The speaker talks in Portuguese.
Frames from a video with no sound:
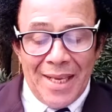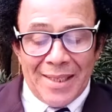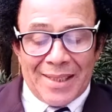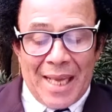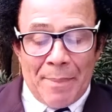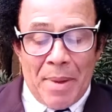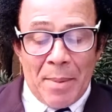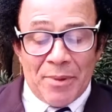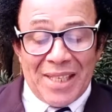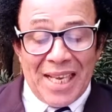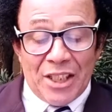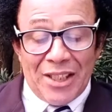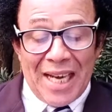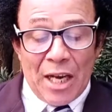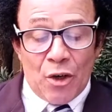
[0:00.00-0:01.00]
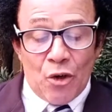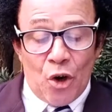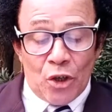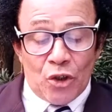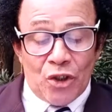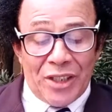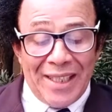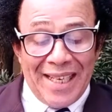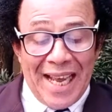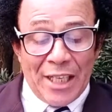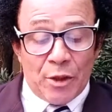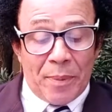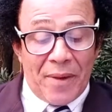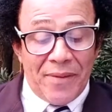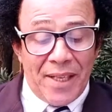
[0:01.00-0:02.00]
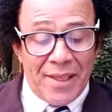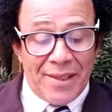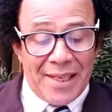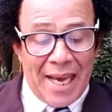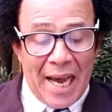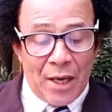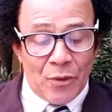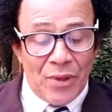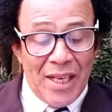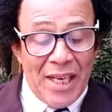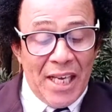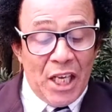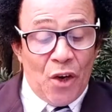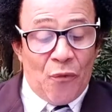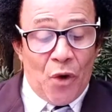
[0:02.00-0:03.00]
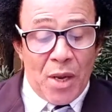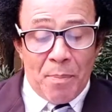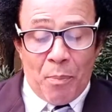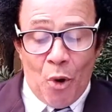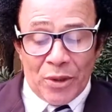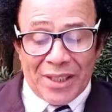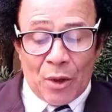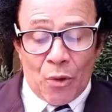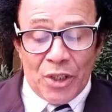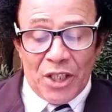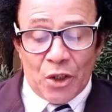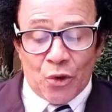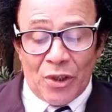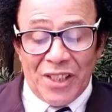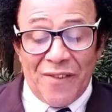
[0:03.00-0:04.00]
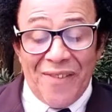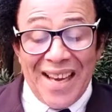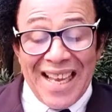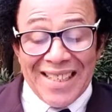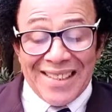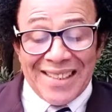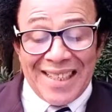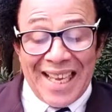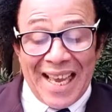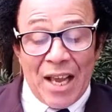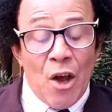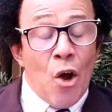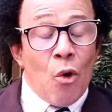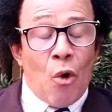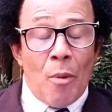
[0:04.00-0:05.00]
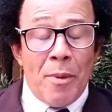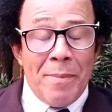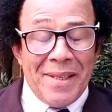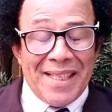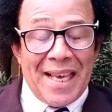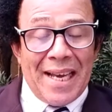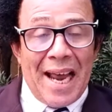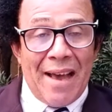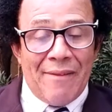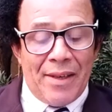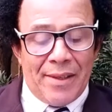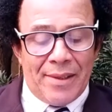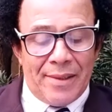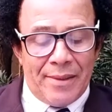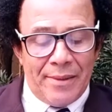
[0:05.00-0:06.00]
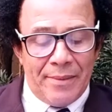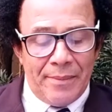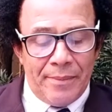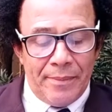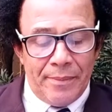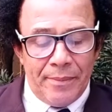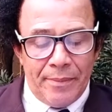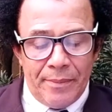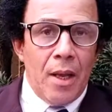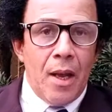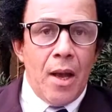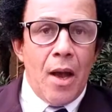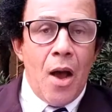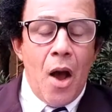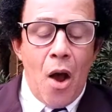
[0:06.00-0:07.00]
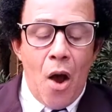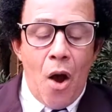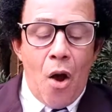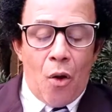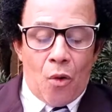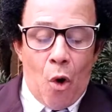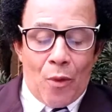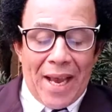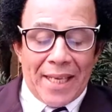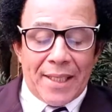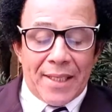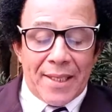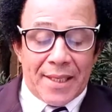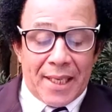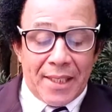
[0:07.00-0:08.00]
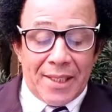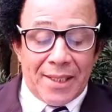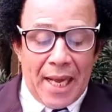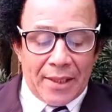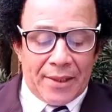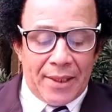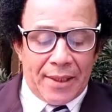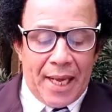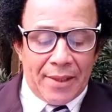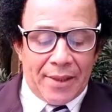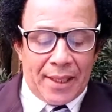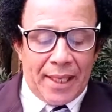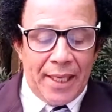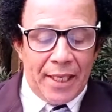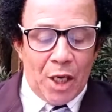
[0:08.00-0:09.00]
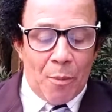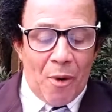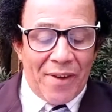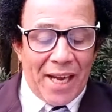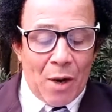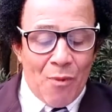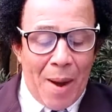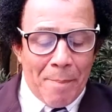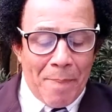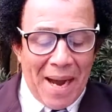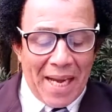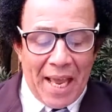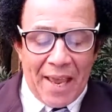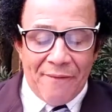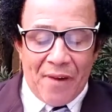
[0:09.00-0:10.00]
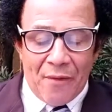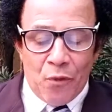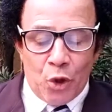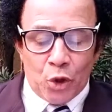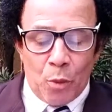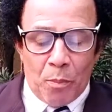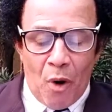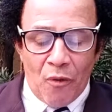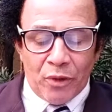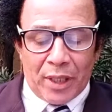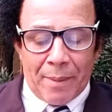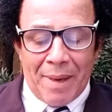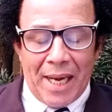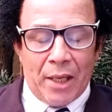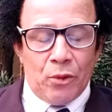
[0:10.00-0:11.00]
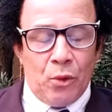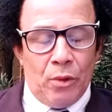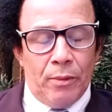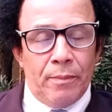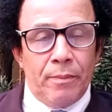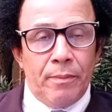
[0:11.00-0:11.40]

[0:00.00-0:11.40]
Sabemos que retiraram nossos direitos previdenciários e nos foi imposta condições de envelhecer como miseráveis. Qualquer desses candidatos citados aqui não moverá uma palha em favor do povo trabalhador.